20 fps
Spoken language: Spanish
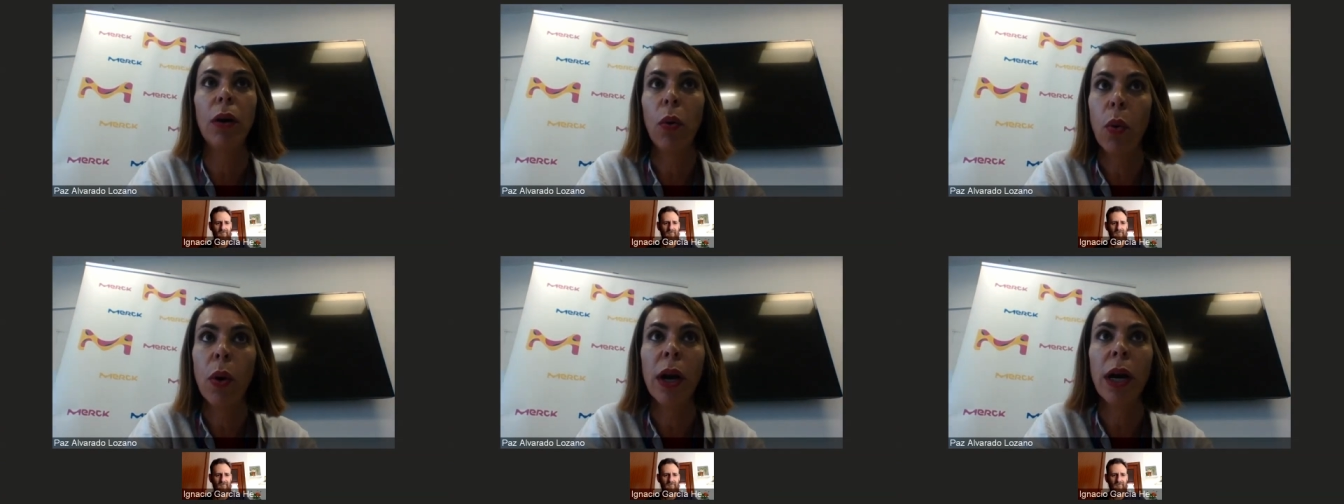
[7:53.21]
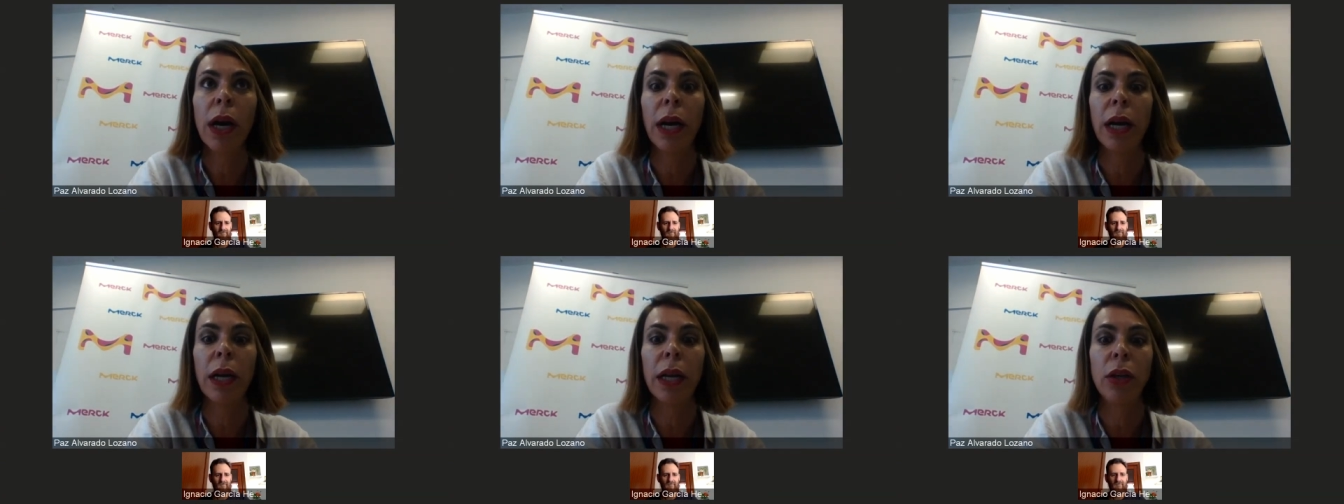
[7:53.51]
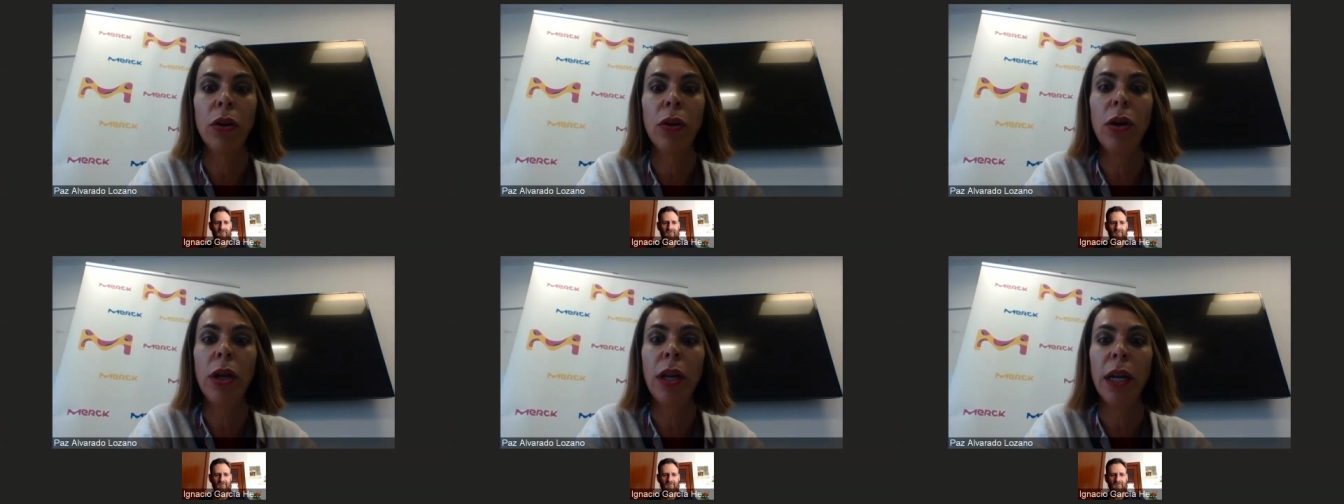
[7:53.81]
juega
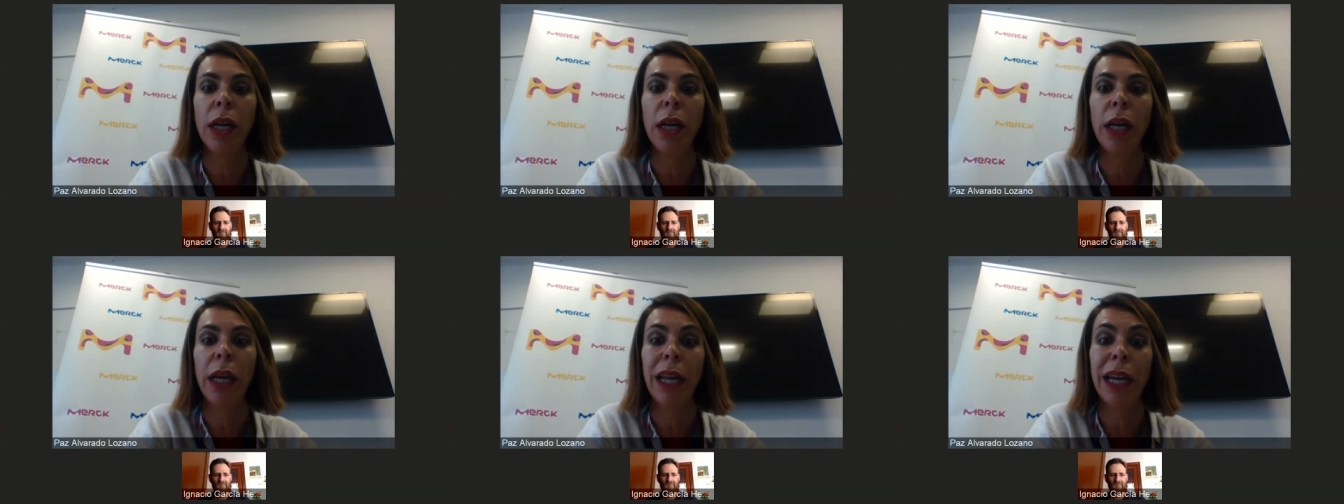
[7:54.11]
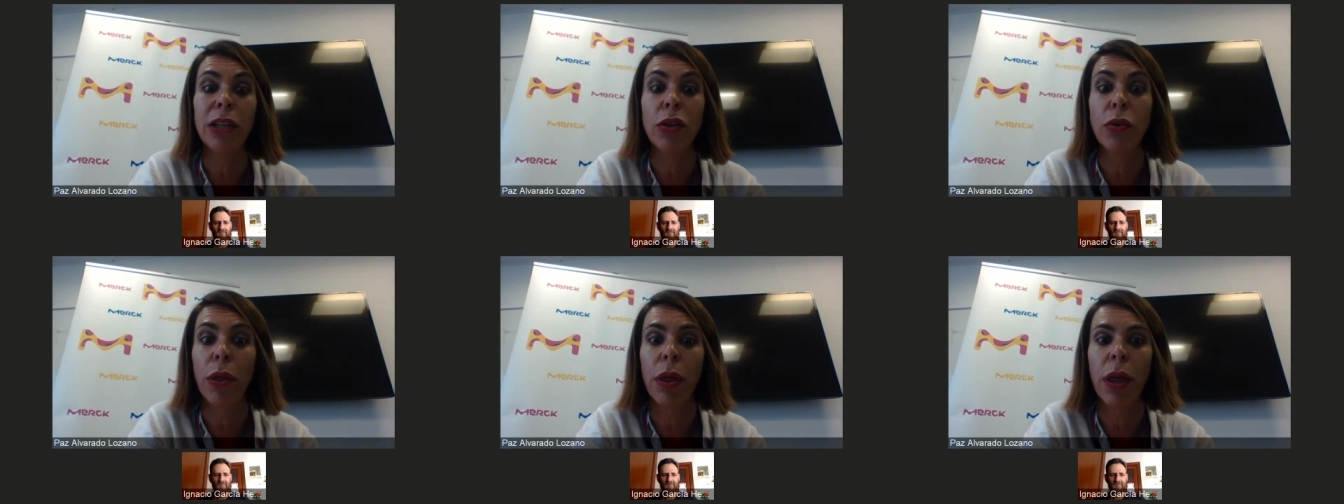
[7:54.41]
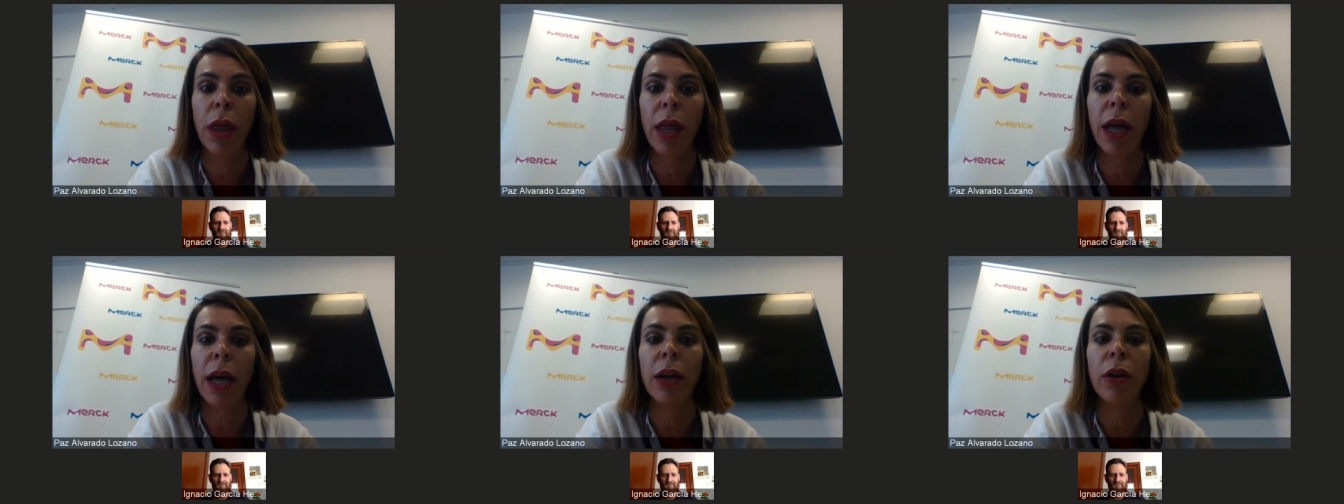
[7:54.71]
¿no? en, la
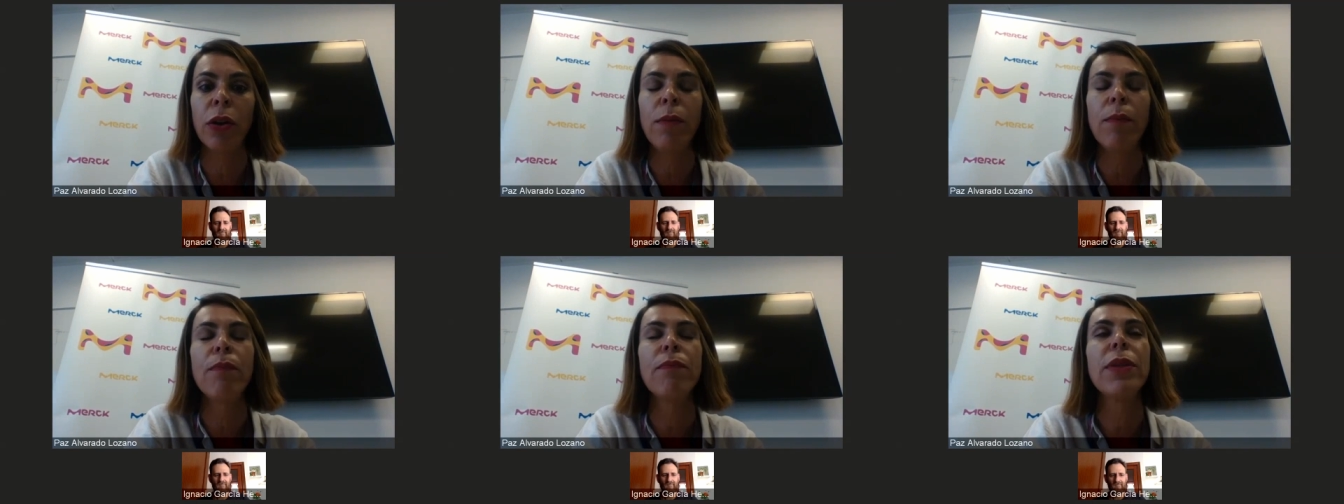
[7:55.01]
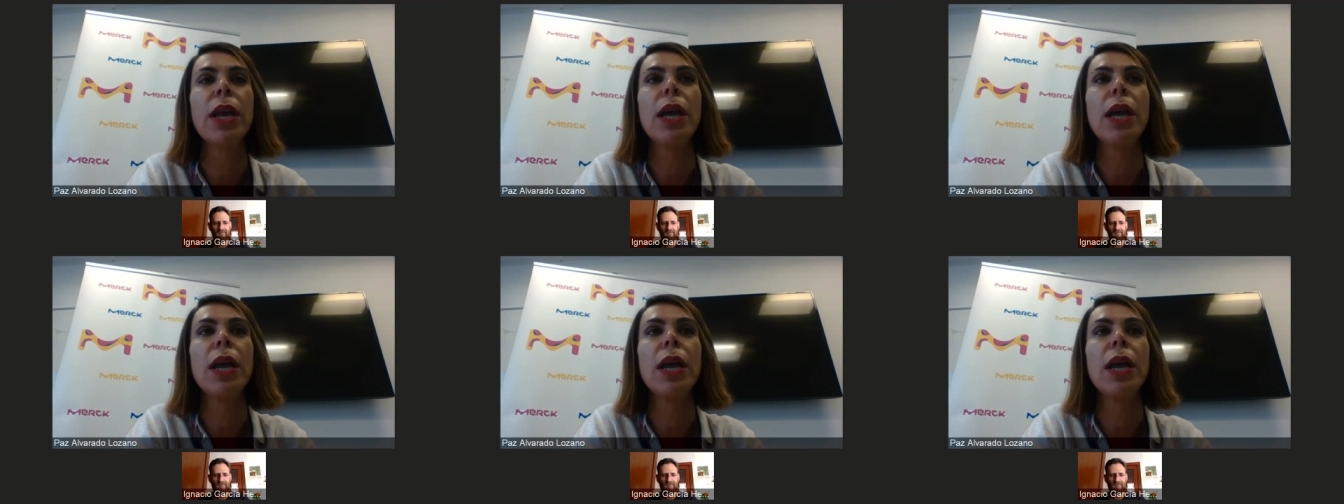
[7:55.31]
sociedad. ¿no?